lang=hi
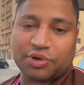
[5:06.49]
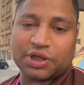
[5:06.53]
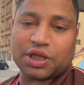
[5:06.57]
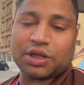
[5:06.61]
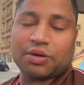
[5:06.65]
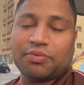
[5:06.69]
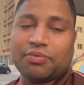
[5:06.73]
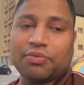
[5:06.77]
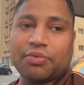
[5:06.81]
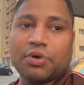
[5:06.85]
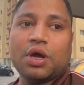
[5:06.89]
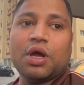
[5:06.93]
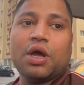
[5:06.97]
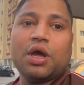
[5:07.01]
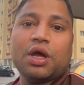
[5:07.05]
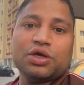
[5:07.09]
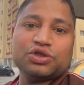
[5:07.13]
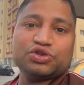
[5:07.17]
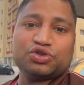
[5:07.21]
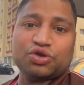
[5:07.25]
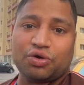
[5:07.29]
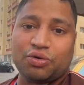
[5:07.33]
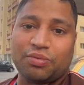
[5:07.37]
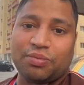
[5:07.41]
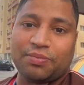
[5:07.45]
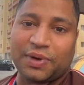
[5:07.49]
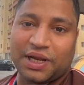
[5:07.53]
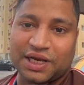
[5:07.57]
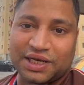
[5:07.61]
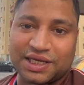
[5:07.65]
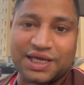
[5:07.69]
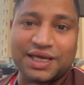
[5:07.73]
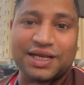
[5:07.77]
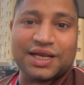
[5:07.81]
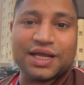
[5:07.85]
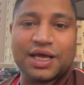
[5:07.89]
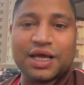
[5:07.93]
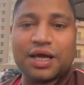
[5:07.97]
मतलब जो
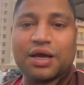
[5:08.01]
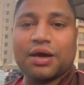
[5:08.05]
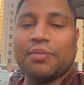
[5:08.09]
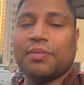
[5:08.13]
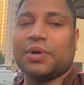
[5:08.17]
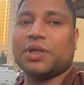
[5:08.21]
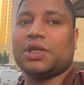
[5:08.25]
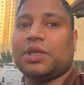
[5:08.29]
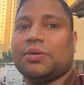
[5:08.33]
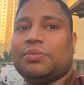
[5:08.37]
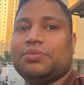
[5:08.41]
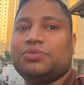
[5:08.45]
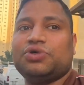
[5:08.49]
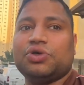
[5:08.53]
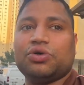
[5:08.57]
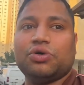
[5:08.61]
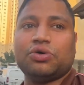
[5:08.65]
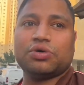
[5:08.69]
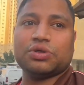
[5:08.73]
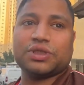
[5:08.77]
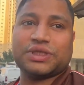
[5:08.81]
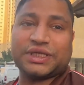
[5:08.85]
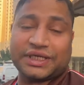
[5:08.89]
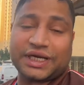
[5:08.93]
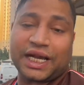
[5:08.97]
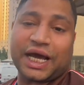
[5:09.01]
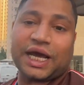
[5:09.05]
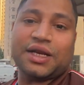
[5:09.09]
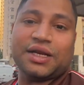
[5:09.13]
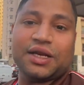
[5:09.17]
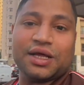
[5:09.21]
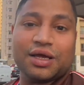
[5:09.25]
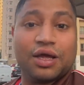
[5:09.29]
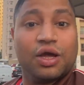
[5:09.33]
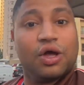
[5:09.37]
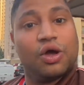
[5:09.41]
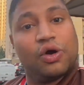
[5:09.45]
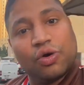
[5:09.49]
मलकिन है मतलब जो
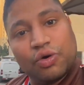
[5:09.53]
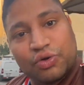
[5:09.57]
सिठाइन है